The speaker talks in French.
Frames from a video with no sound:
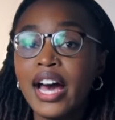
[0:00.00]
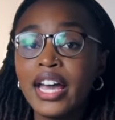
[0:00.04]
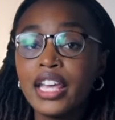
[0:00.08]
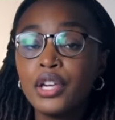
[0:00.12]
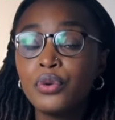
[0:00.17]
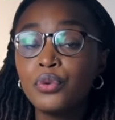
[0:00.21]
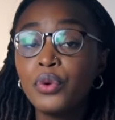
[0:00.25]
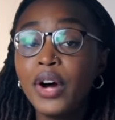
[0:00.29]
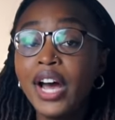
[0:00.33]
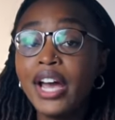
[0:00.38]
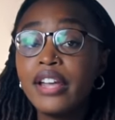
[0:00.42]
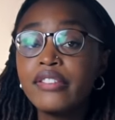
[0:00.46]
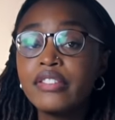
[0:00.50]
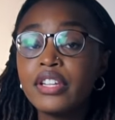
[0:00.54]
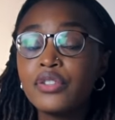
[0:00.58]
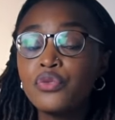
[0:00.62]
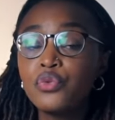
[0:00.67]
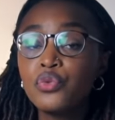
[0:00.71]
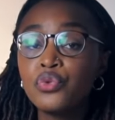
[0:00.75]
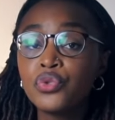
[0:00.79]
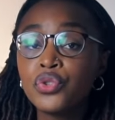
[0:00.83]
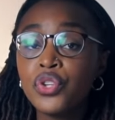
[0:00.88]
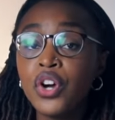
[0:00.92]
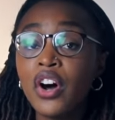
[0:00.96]
Aiwa était
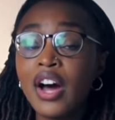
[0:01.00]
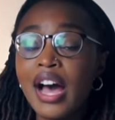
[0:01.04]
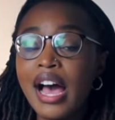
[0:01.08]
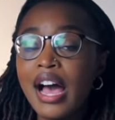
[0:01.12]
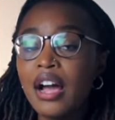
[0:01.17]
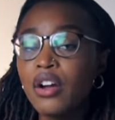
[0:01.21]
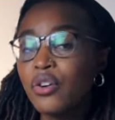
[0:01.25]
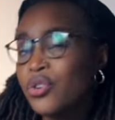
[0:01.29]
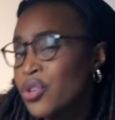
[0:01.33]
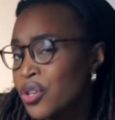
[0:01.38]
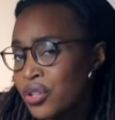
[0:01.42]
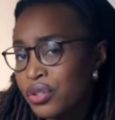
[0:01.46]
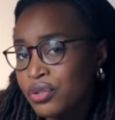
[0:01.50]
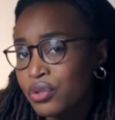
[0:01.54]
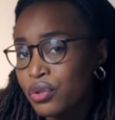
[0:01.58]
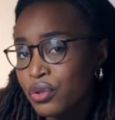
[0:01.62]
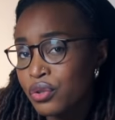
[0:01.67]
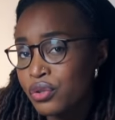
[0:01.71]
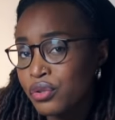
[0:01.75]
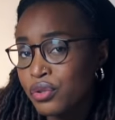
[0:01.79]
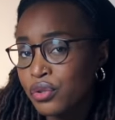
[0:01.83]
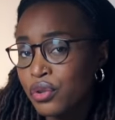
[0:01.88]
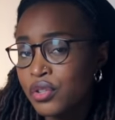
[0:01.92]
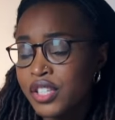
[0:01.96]
du genre
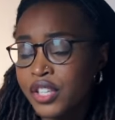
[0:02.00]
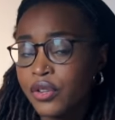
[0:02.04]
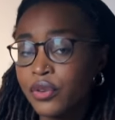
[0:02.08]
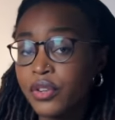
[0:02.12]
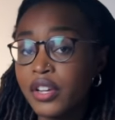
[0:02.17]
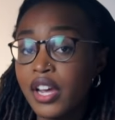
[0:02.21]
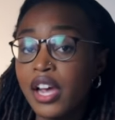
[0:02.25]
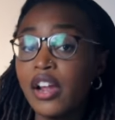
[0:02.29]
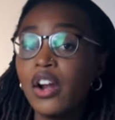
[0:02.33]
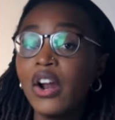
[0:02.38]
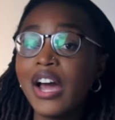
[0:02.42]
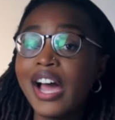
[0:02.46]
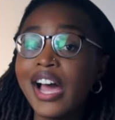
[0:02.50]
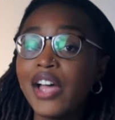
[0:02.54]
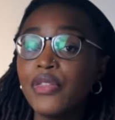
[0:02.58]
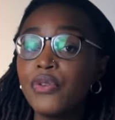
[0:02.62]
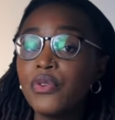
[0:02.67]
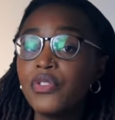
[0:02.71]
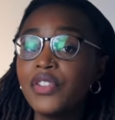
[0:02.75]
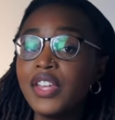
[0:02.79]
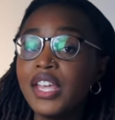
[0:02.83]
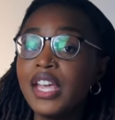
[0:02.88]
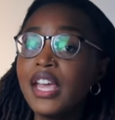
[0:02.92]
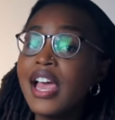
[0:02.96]
consciencieuse et donc elle leur a
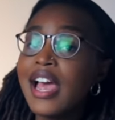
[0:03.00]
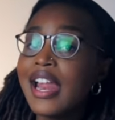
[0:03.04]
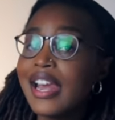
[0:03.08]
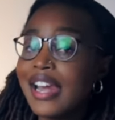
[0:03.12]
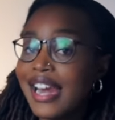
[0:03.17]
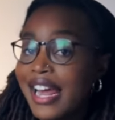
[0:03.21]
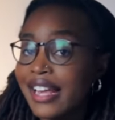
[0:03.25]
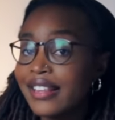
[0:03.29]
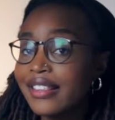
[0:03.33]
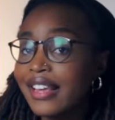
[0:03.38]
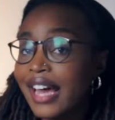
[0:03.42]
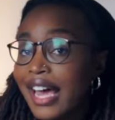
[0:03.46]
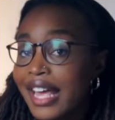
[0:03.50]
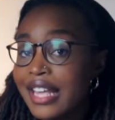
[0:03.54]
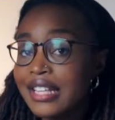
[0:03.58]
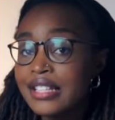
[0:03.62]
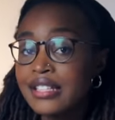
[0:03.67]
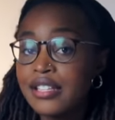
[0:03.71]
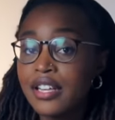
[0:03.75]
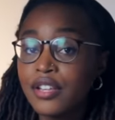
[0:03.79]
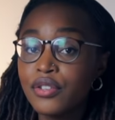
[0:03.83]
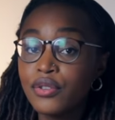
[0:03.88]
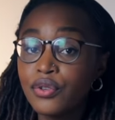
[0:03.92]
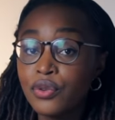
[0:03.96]
donné
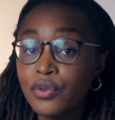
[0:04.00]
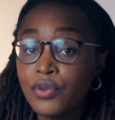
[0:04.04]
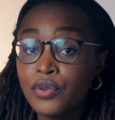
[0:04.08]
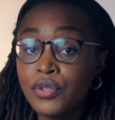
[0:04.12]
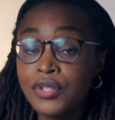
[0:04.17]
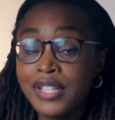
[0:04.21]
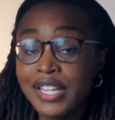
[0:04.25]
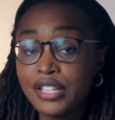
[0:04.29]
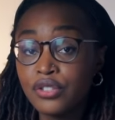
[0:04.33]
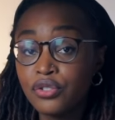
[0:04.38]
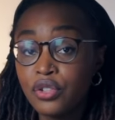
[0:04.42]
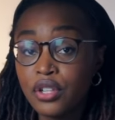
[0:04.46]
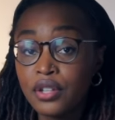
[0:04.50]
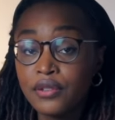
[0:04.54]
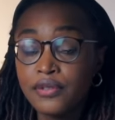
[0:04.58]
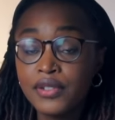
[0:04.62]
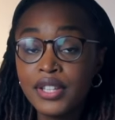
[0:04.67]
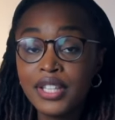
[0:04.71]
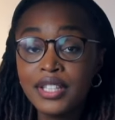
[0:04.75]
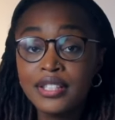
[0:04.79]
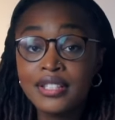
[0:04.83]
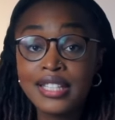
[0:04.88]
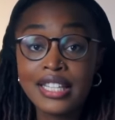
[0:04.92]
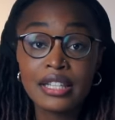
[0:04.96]
l'adresse de cette jeune
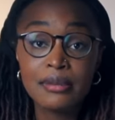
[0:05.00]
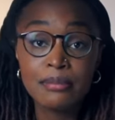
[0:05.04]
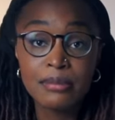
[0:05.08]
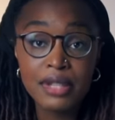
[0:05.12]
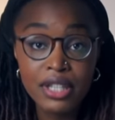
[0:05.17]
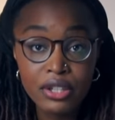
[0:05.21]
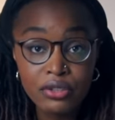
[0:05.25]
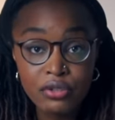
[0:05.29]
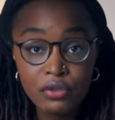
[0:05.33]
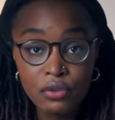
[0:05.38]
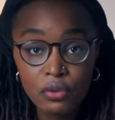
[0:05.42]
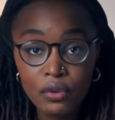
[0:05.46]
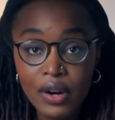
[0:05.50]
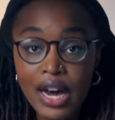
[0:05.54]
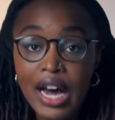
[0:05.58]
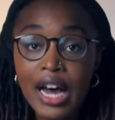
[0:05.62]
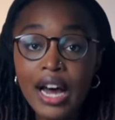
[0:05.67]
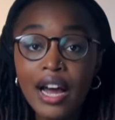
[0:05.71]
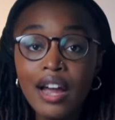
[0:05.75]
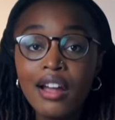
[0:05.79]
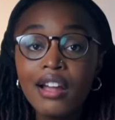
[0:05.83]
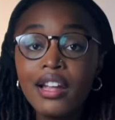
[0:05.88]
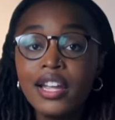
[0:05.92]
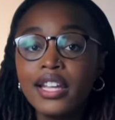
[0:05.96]
fille, cette
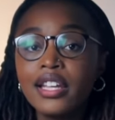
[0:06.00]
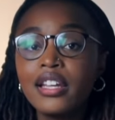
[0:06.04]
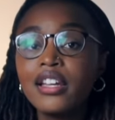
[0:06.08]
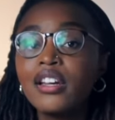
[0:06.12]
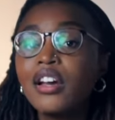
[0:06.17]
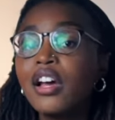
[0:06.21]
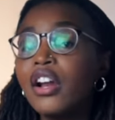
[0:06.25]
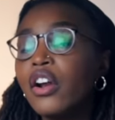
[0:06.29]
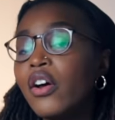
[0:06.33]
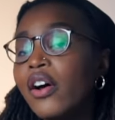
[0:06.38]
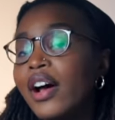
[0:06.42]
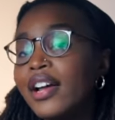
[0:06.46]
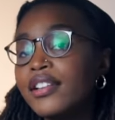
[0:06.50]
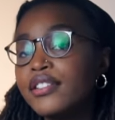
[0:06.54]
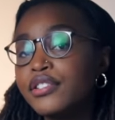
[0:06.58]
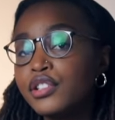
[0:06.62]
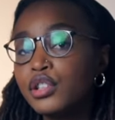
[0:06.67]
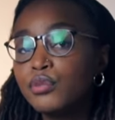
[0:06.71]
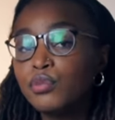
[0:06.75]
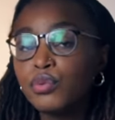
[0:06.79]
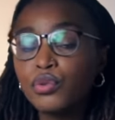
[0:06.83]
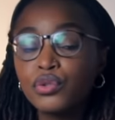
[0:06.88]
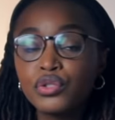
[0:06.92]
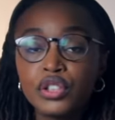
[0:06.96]
Mitsua, et elle leur a dit
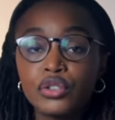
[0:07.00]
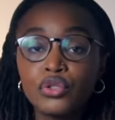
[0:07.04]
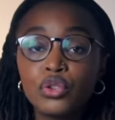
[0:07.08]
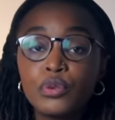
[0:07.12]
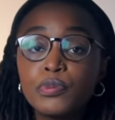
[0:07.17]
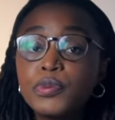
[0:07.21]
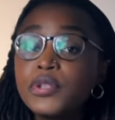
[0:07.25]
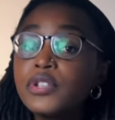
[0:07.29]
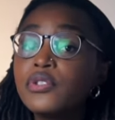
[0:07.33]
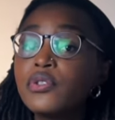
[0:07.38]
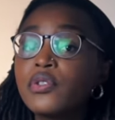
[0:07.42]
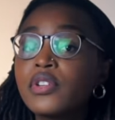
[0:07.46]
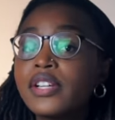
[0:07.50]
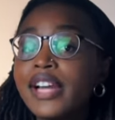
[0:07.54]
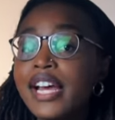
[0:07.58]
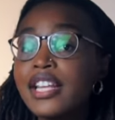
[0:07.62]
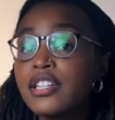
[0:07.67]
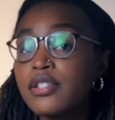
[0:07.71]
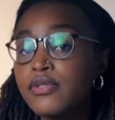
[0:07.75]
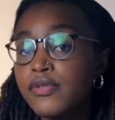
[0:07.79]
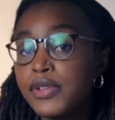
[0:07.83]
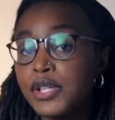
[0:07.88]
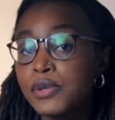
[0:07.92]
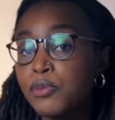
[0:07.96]
Bon, c'est une copine de
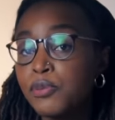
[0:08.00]
classe, on va se